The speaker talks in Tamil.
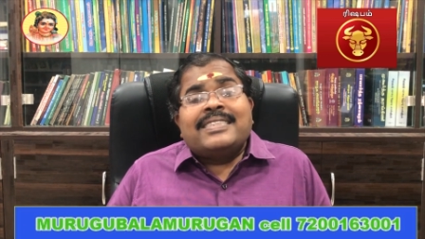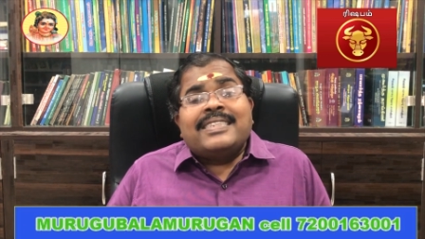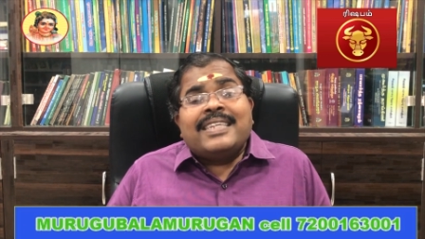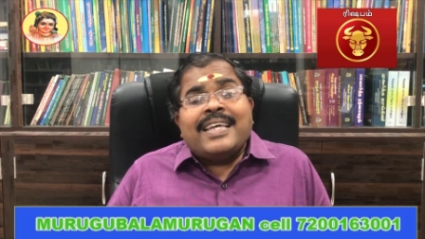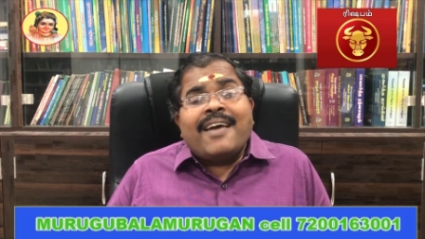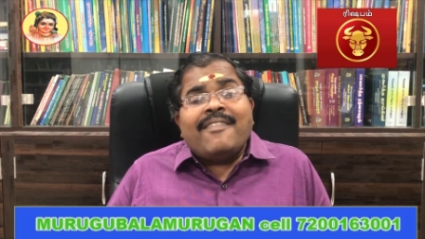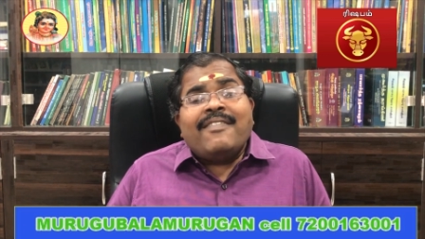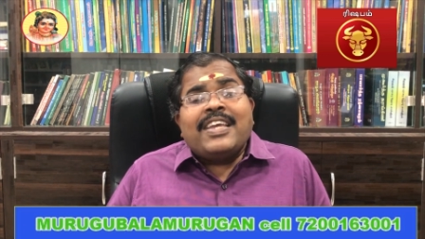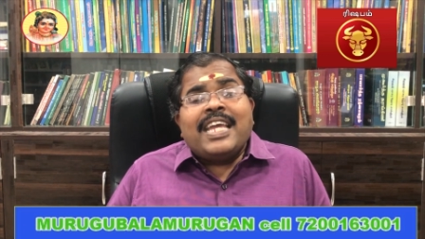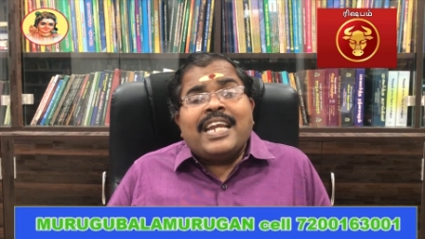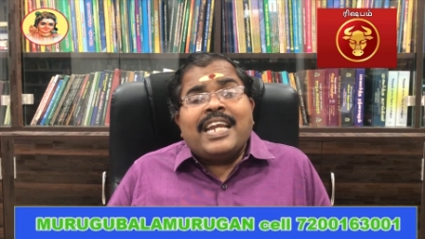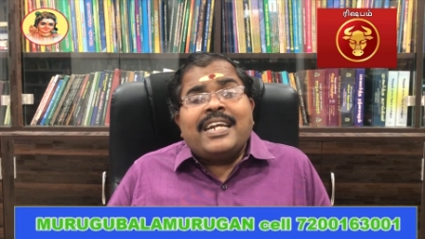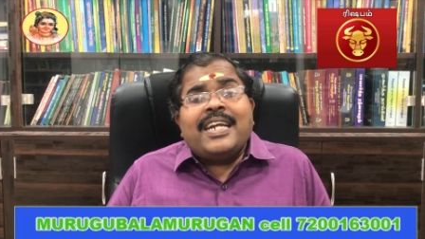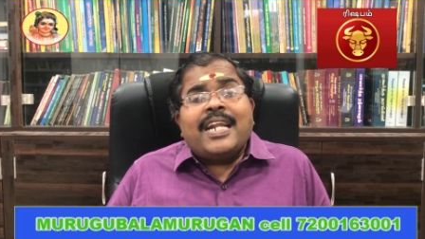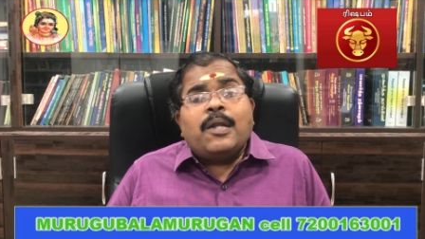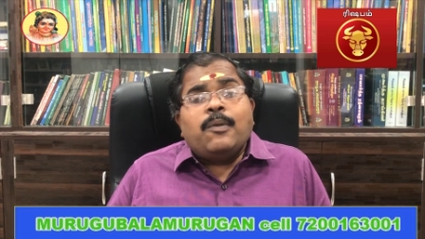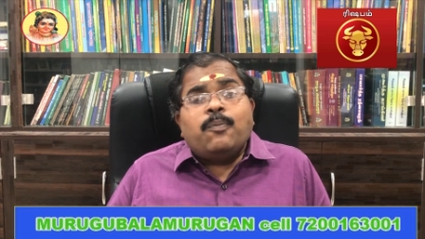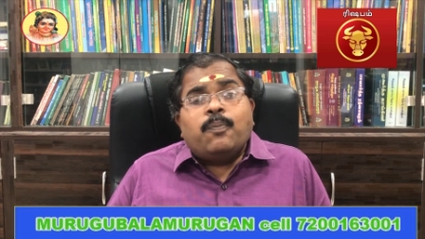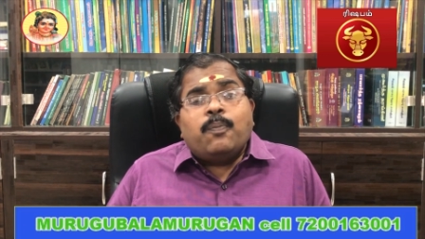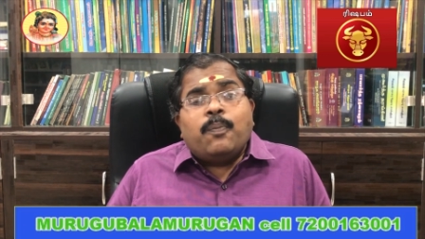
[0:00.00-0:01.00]
தேவையற்ற
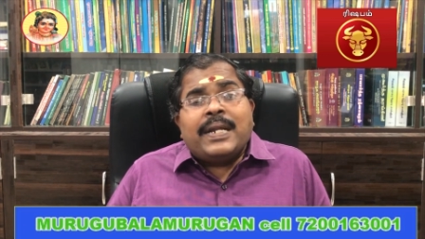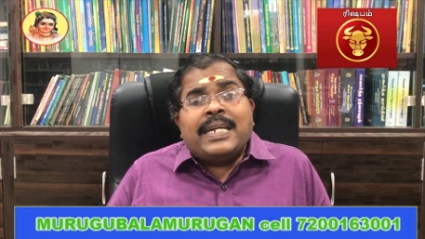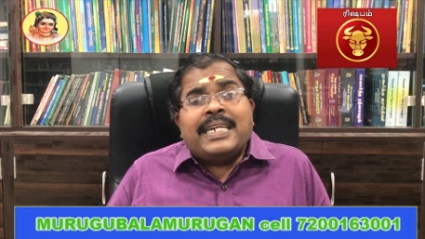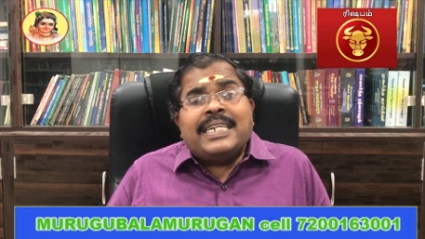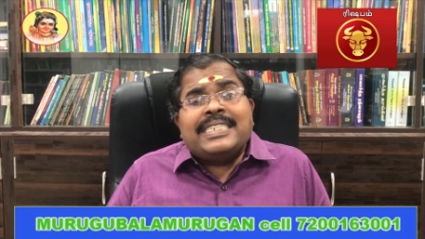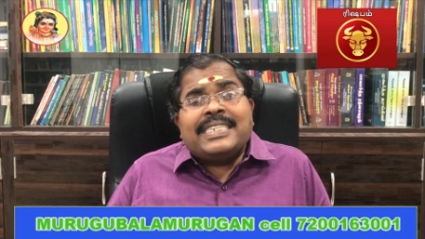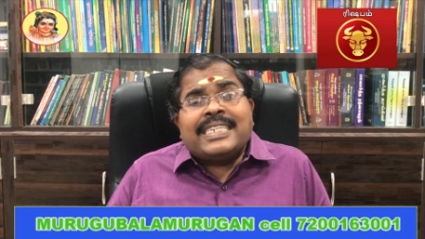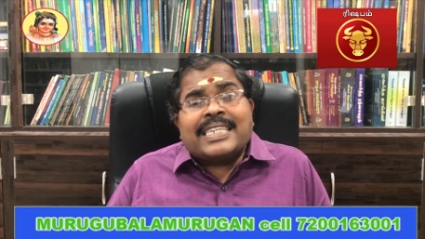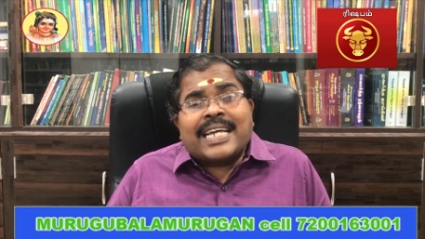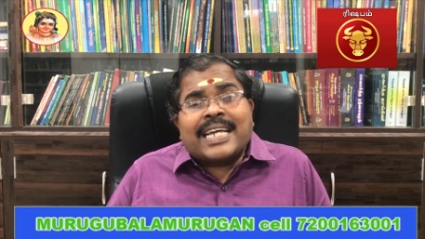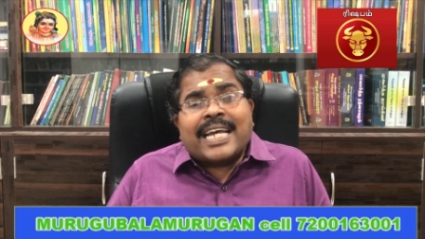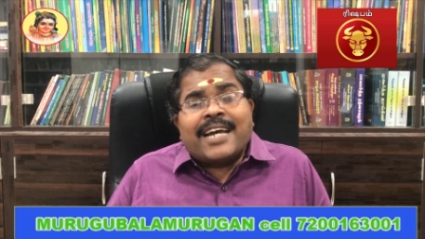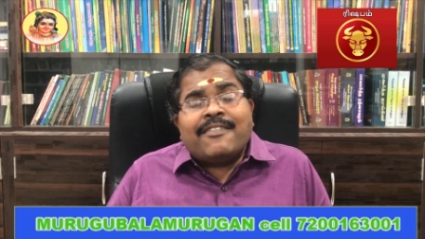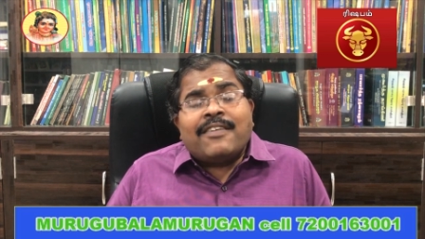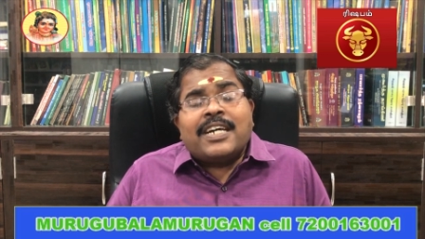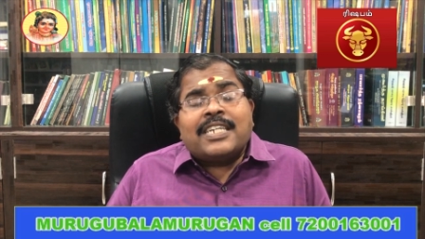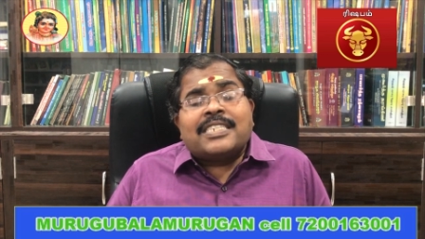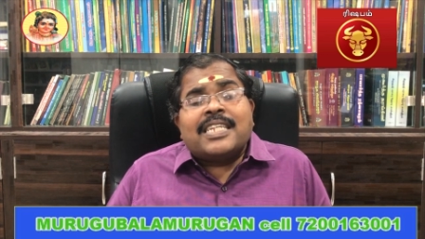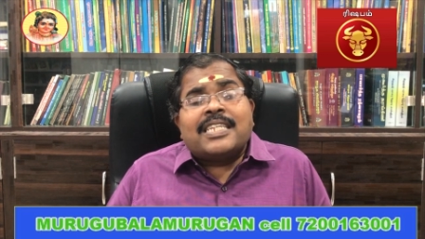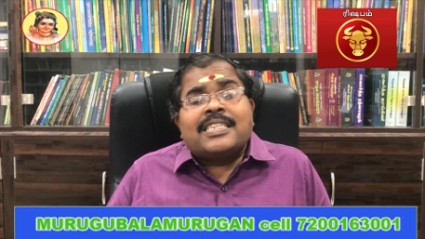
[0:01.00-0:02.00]
பெண்
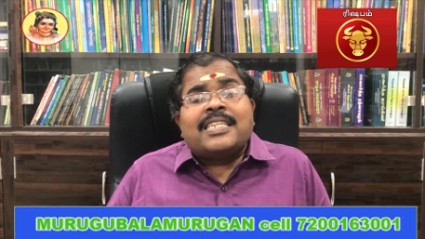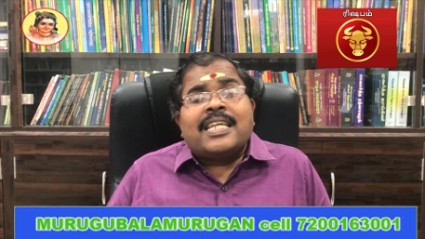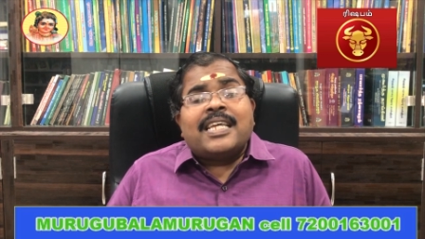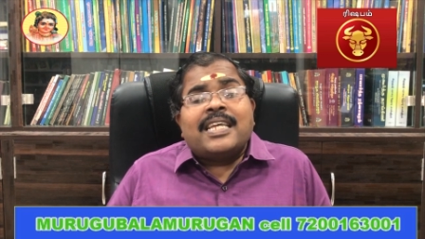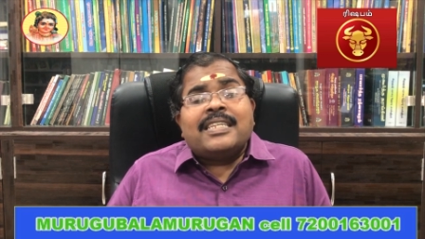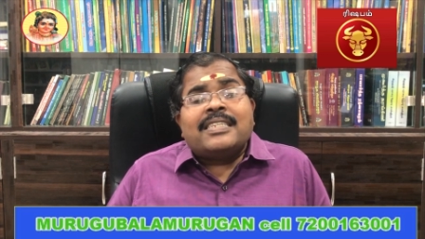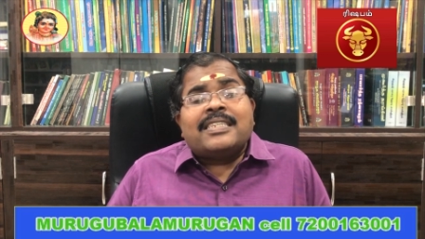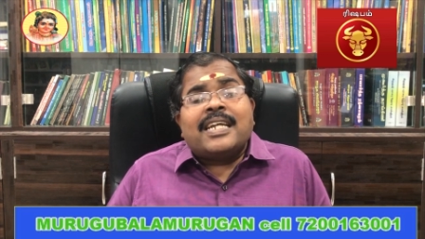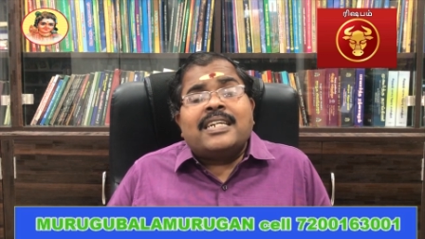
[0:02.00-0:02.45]
சகவாசத்தை